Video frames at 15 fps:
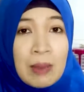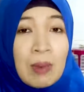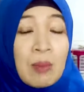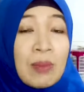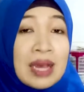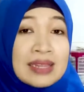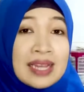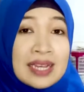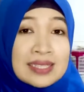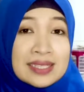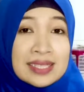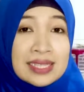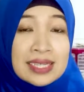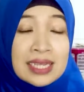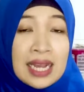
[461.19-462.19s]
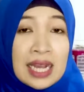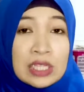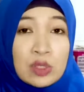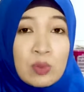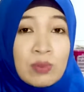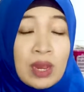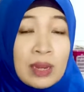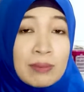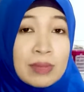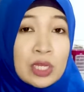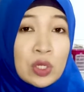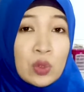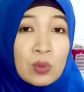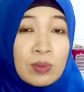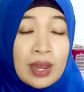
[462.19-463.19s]
membatasi asupan
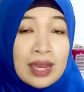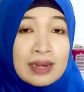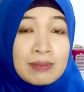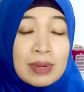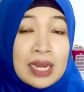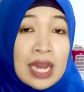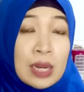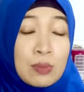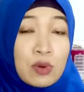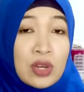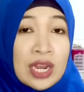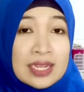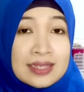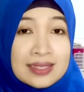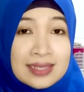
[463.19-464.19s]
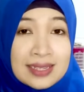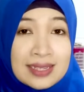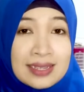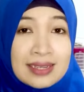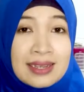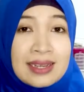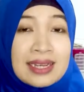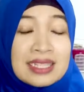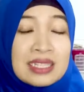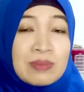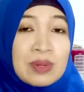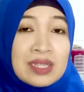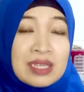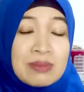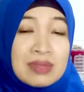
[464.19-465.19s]
minuman berkarbonasi
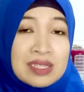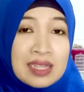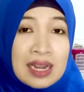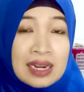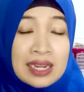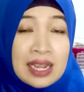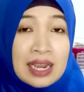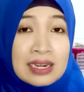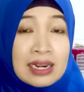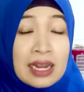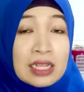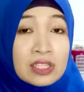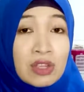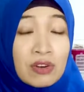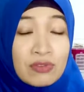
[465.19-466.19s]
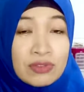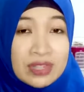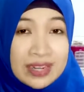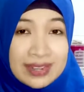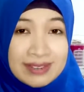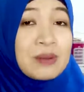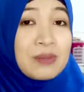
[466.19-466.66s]
seperti misalnya adalah soft drink.